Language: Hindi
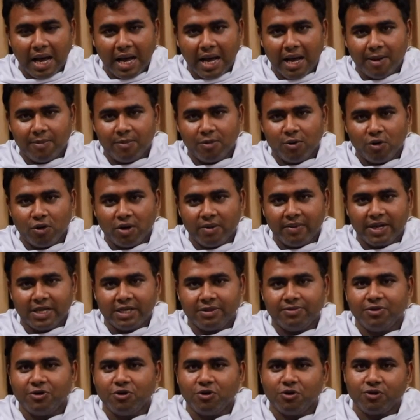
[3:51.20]
आप लोग हमारी
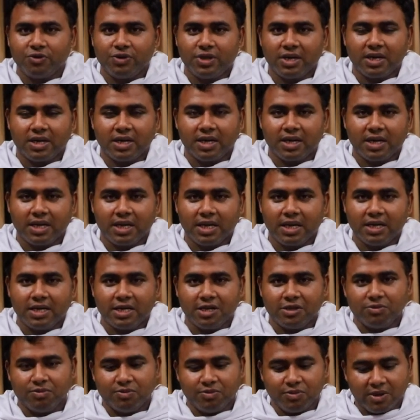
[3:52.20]
इस वीडियो को देख करके
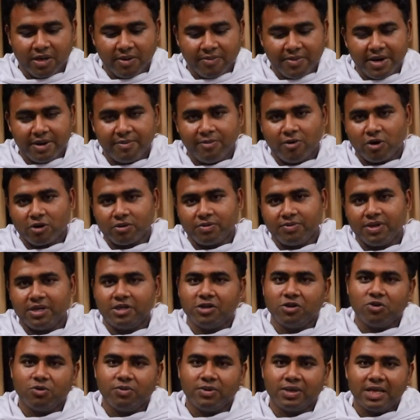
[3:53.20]
ये कमेंट बॉक्स में
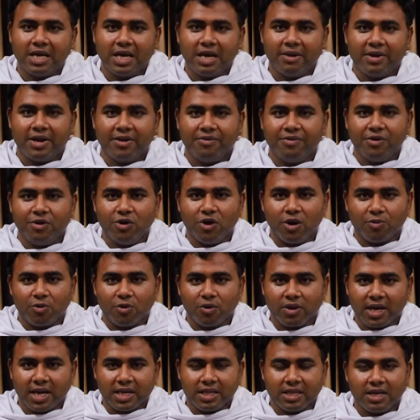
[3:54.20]
जरूर बताएं हमारी वीडियो आपको
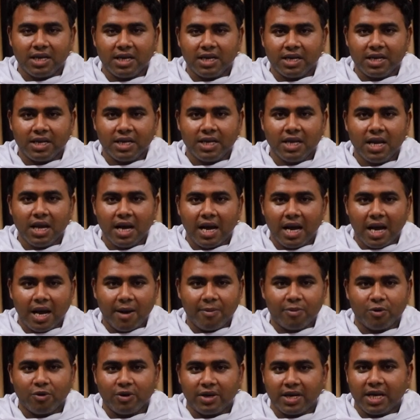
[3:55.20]
कैसी लगी
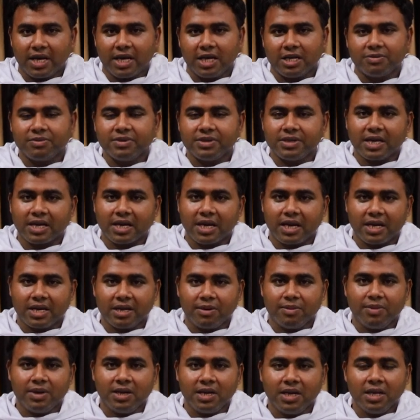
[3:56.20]
आपको क्या क्या इसमें
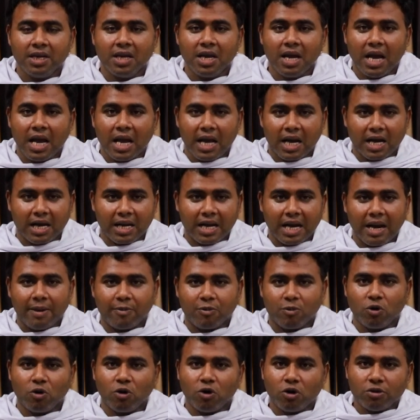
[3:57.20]
जानकारी मिली अगर
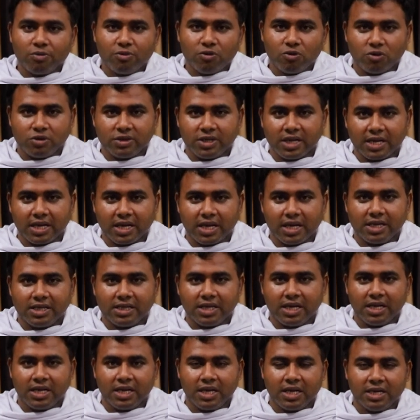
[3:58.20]
आपको और भी कोई जानकारी
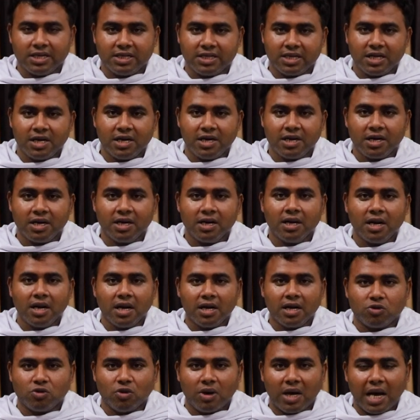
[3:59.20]
चाहिए इससे रिलेटेड
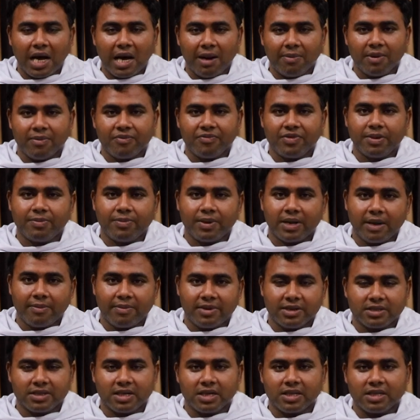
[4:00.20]
तो आप हमसे
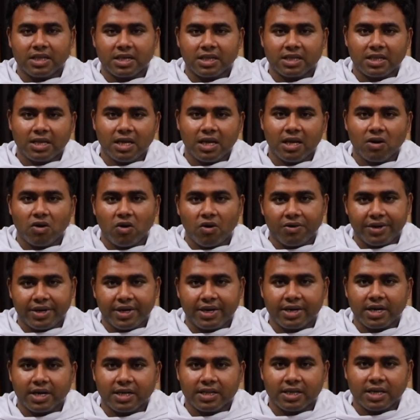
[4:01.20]
परामर्श कर सकते हैं
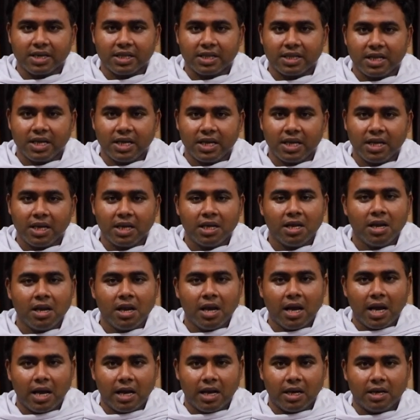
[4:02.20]
कॉन्टैक्ट कर सकते हैं
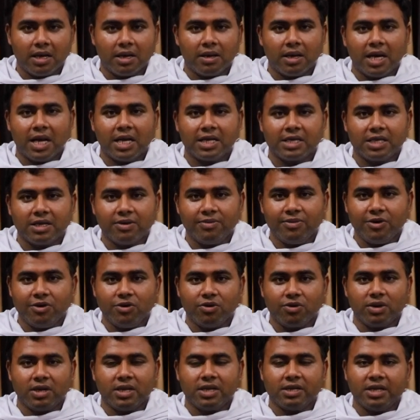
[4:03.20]
आज की
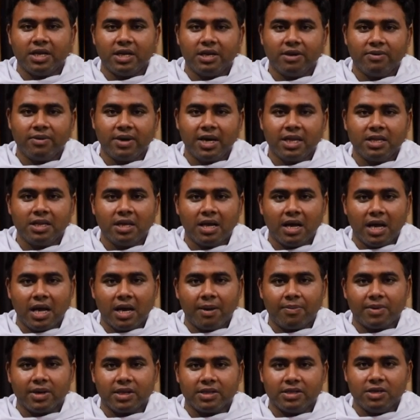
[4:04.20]
वीडियो के लिए धन्यवाद
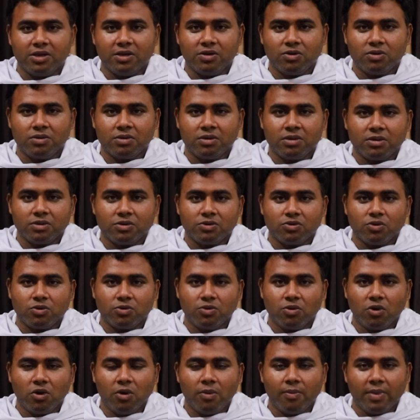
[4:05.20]
आपका दिन
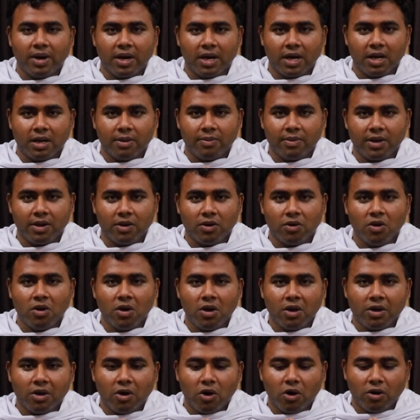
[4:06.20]
शुभ हो मंगलमय हो
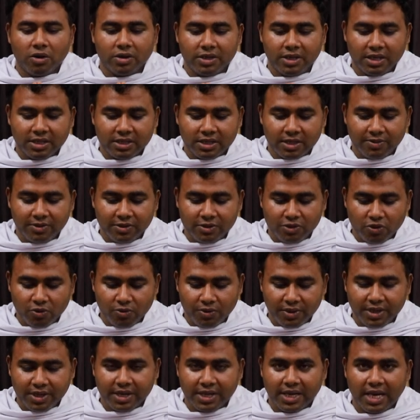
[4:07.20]
और ये सभी जो
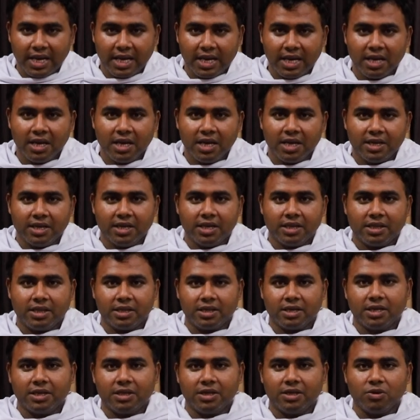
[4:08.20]
भी क्रियाएं हैं ये
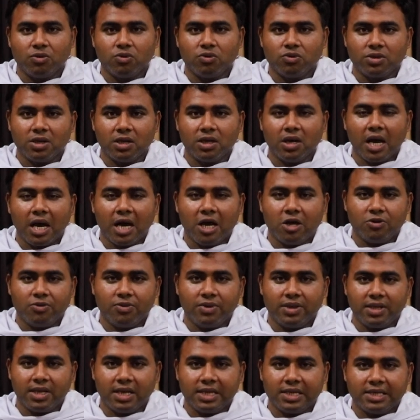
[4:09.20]
किसी कुशल
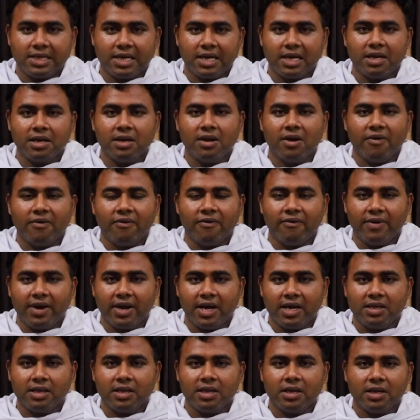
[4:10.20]
आयुर्वेदाचार
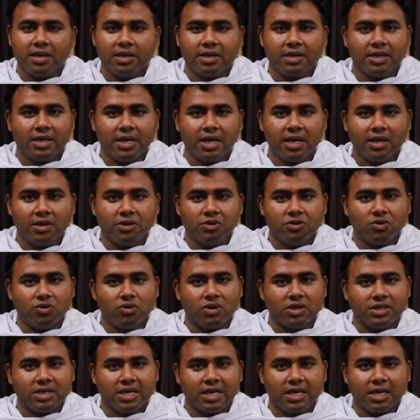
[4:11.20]
वैद या
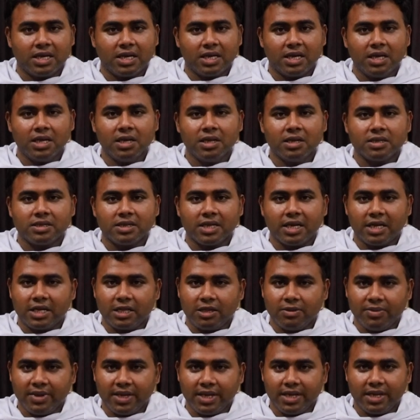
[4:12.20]
योगाचार के
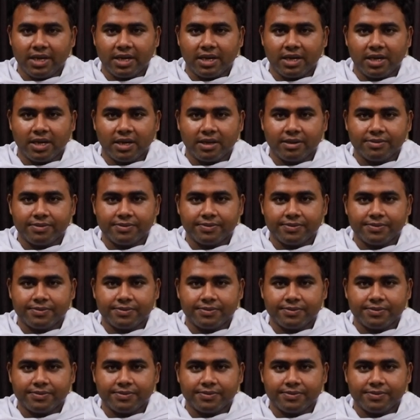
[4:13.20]
सानिध्य में ही करना